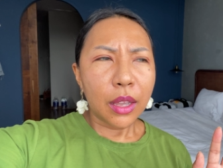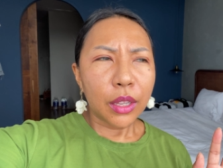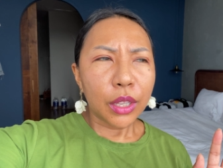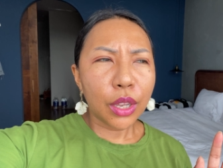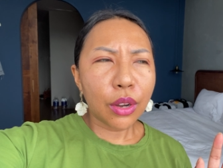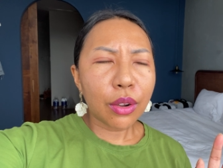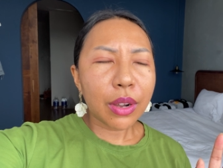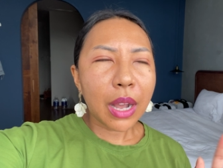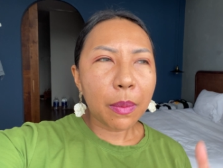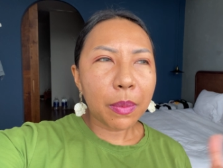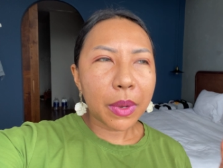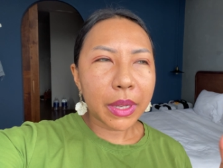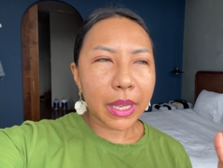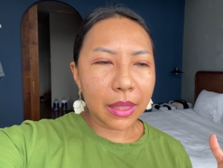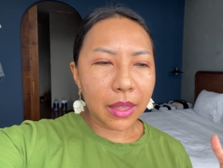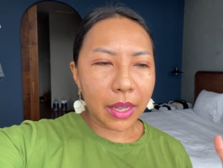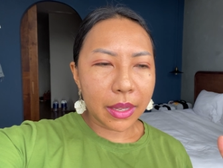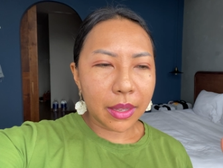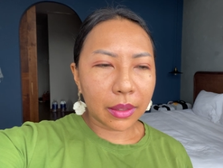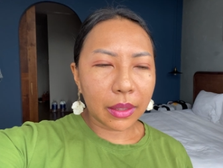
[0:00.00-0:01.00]
you know không có nghĩa
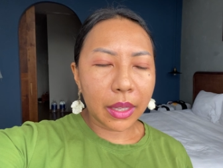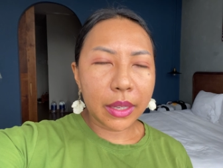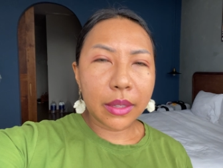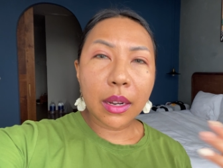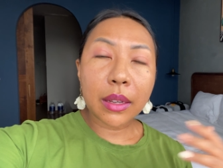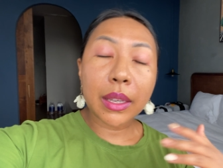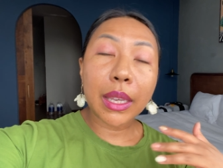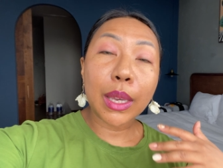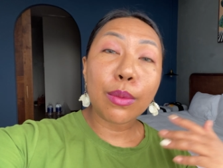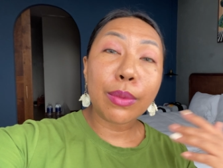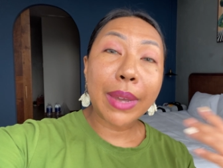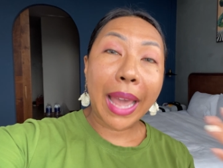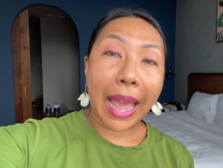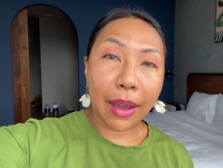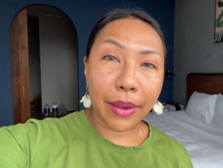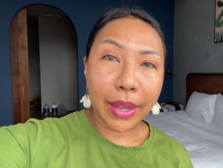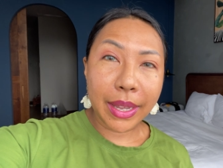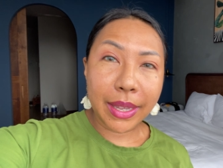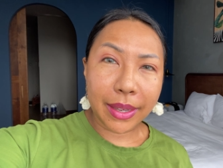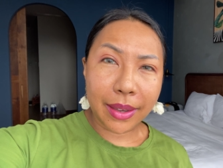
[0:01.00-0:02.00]
là Nhật Ly rất kiêu ngạo
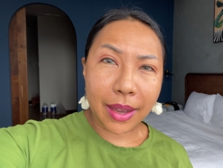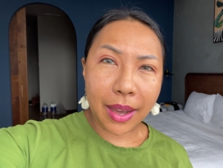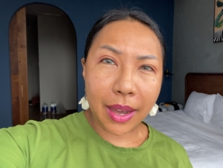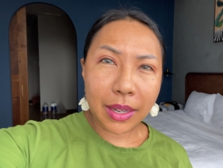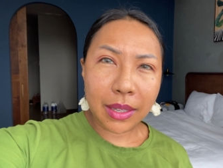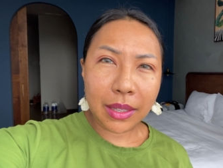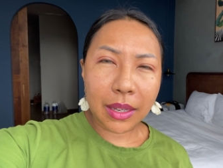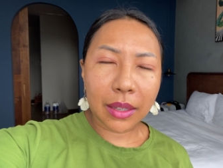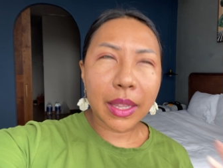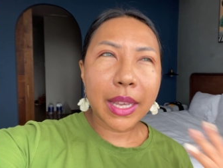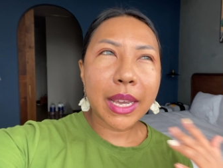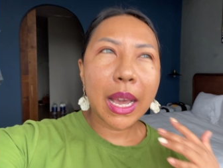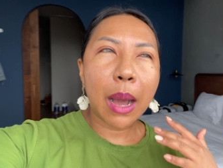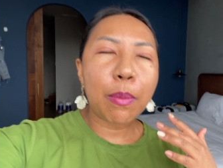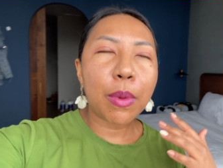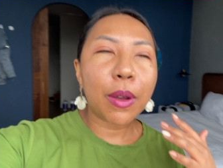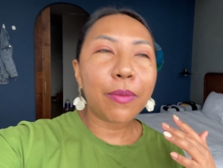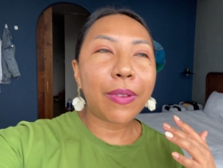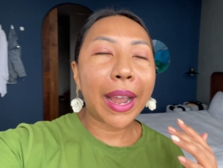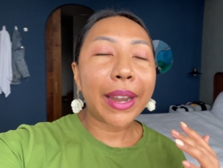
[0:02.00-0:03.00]
hay gì hết Nhật Ly
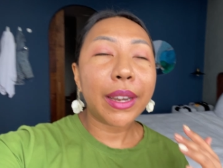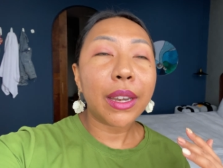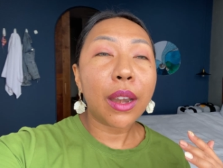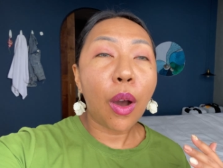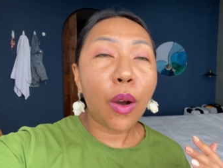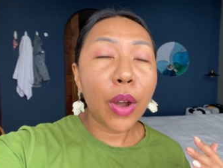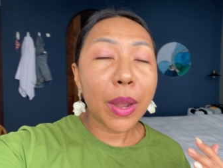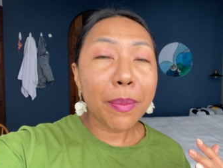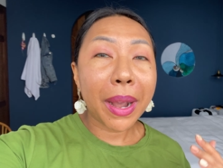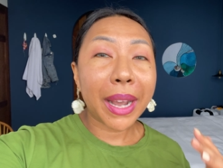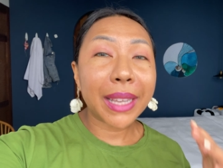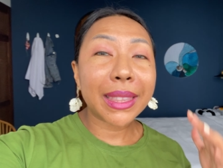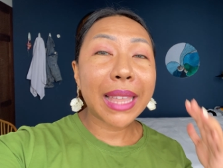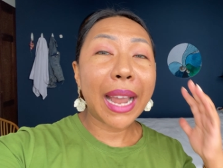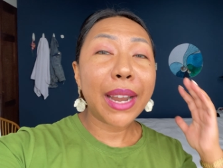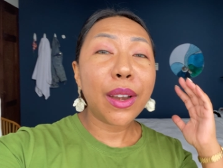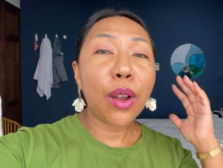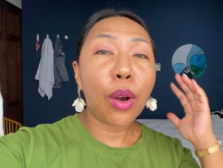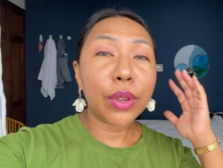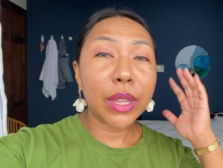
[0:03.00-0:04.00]
không có phải nói bằng cái
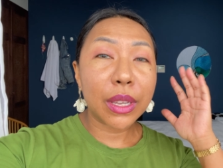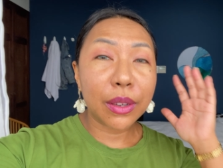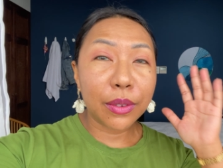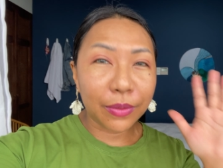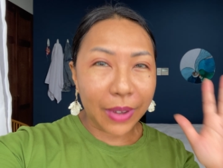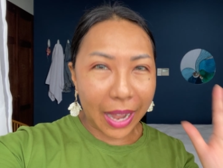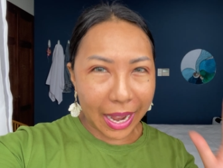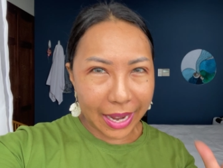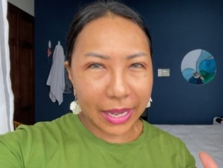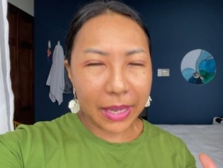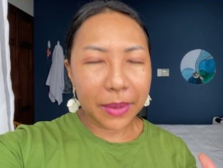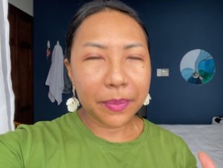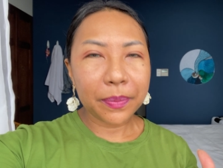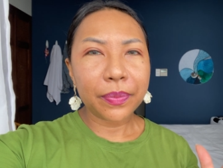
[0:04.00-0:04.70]
thái độ như vậy